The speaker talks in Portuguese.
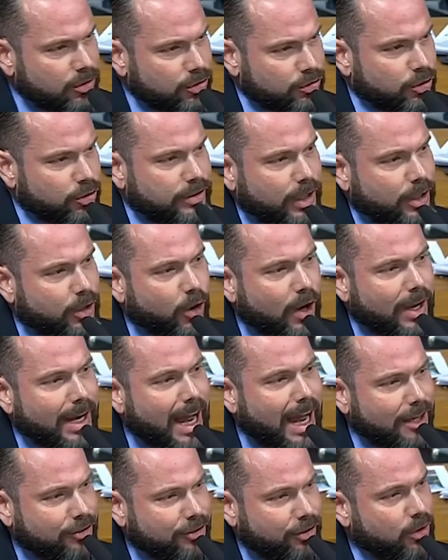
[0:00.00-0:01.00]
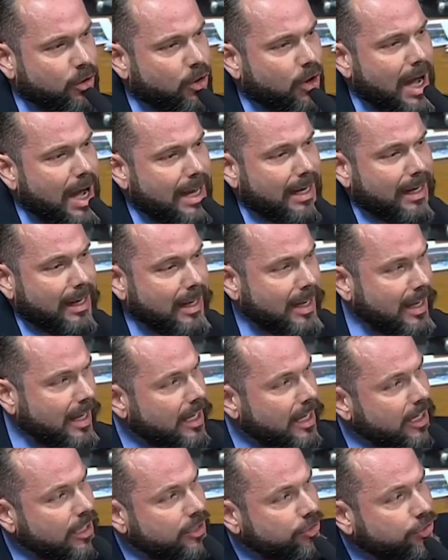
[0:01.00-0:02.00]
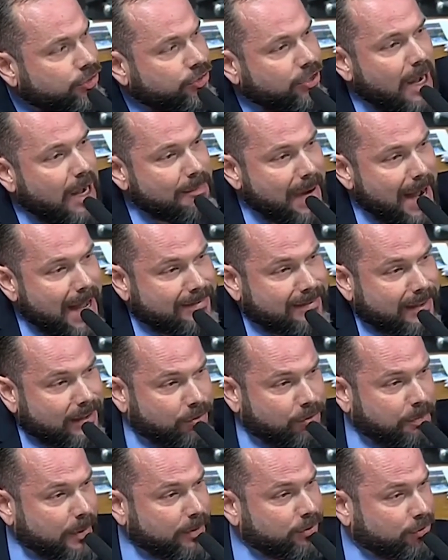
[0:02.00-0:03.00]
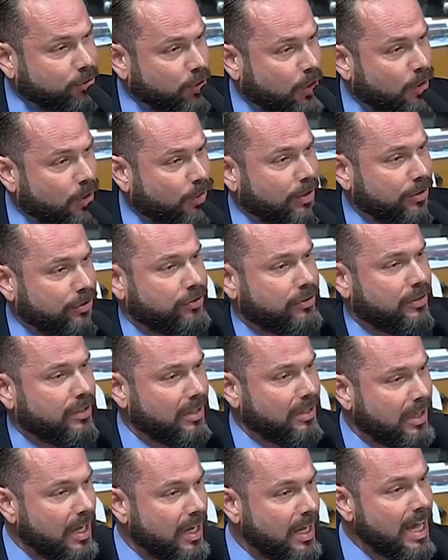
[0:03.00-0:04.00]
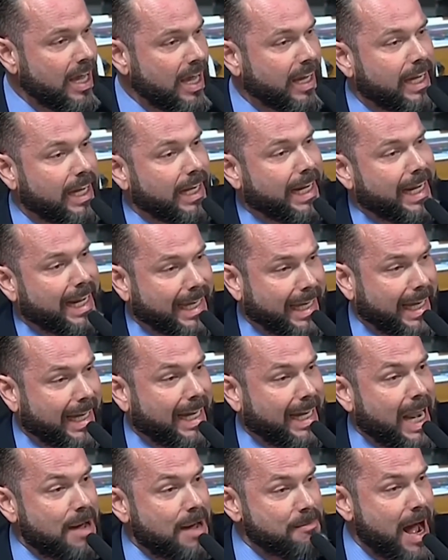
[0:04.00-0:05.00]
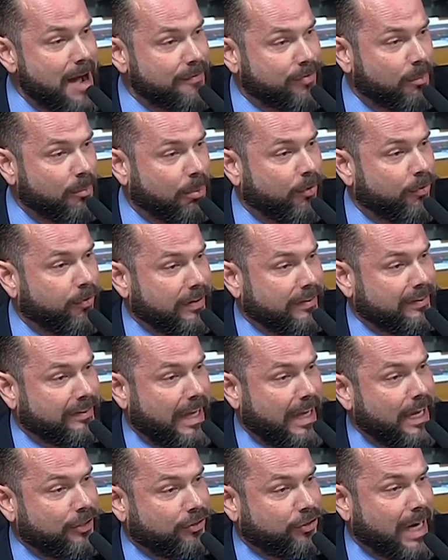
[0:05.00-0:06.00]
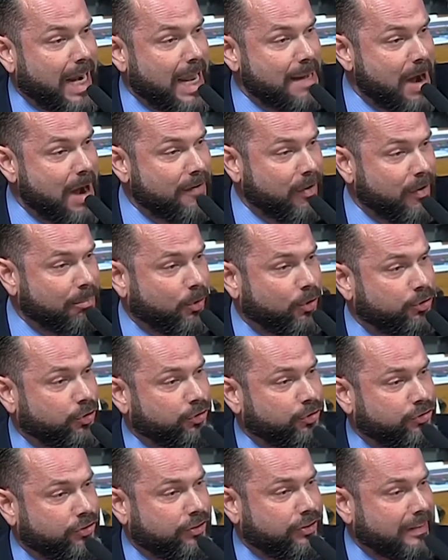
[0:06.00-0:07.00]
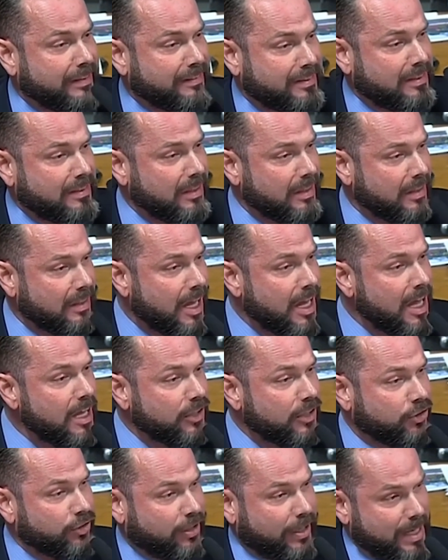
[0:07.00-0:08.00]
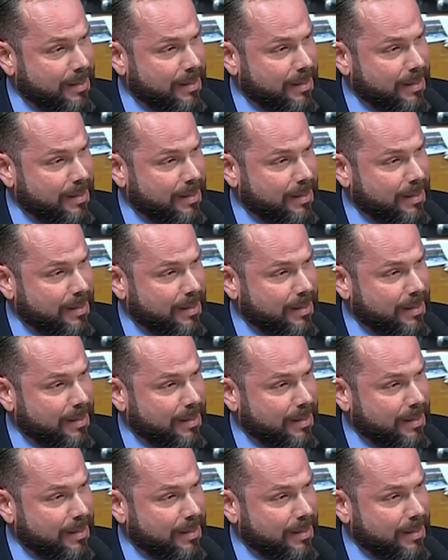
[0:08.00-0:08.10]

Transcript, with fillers: o senhor tem coragem agora de chamar essas pessoas que, que clamavam por vocês, clamavam por justiça, de